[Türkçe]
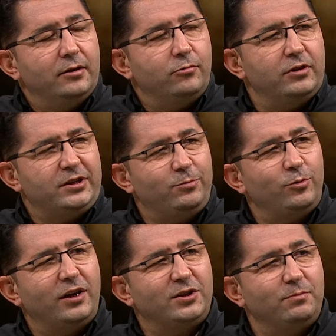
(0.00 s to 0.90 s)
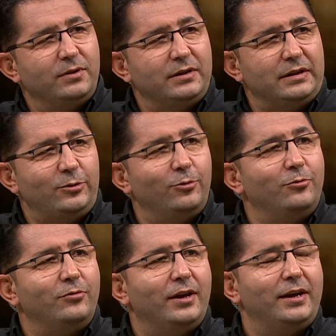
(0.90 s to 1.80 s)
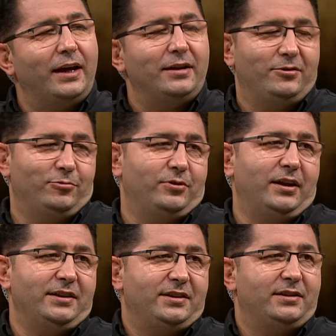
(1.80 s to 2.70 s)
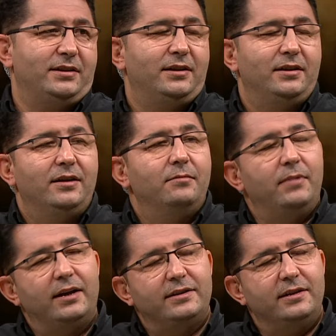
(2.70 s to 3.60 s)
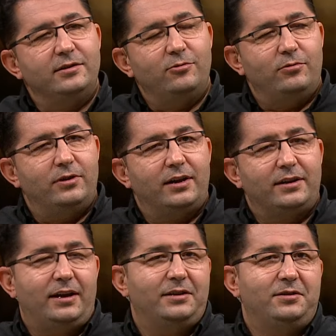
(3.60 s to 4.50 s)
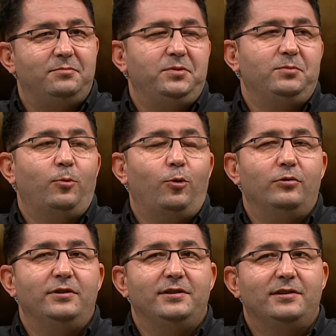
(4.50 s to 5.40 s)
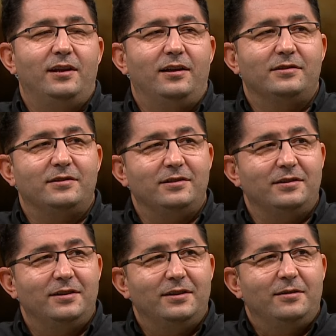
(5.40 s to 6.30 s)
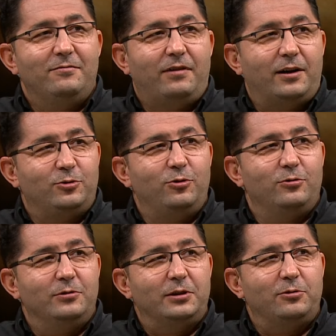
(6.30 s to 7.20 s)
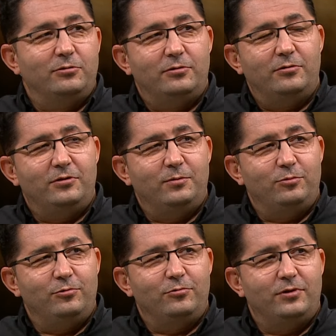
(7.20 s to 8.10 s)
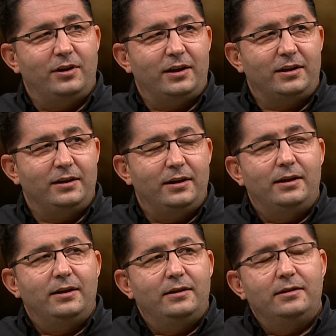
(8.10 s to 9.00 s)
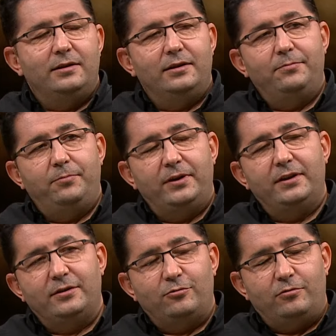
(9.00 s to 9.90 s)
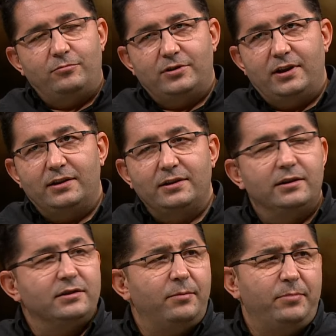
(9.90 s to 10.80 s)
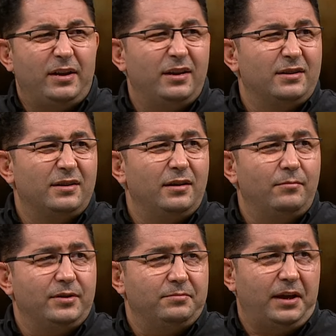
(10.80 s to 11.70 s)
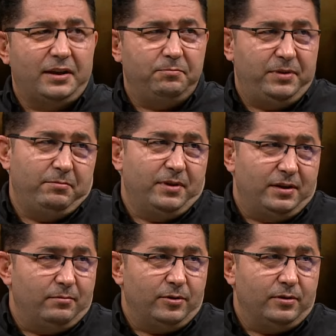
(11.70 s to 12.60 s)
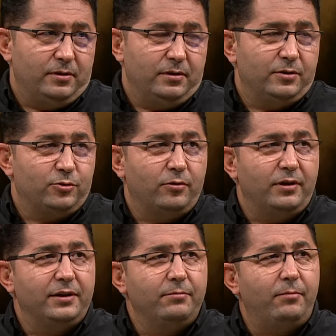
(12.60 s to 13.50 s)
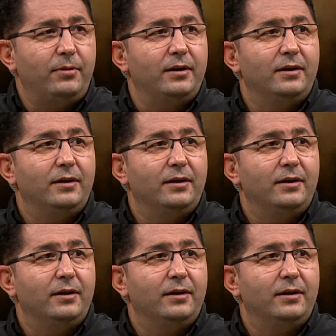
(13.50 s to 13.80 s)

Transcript: ulaşıp ulaşmadığı yönünde. Yani Gürgenç merkezli olarak gerçi bir Moğol istilası Tabii. faktörünü de göz önünde bulundurarak e, bana da sormuşlardı geçen. Pek hatırlamadım yani da bilmediğimi evet. söyledim ama